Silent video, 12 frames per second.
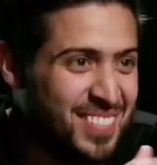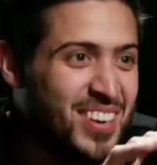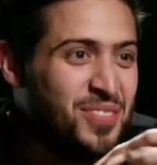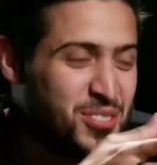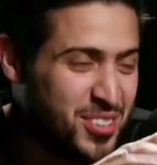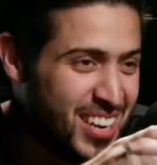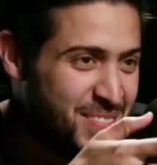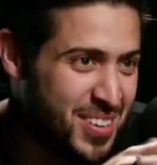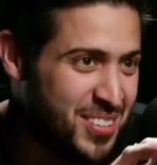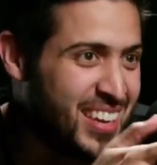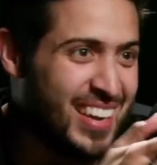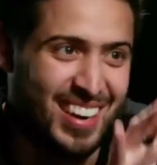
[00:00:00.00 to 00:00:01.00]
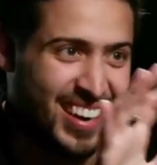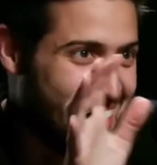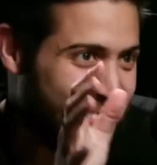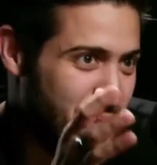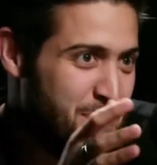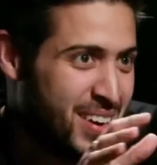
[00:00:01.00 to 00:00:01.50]
tiemblas mucho de las manos en
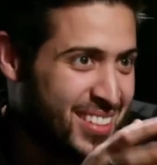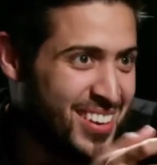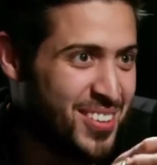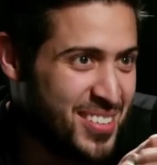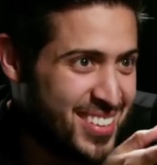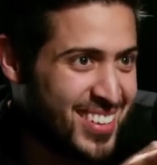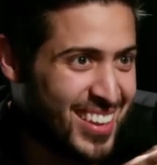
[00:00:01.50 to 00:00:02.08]
general, tú aparte, ¿no? Yo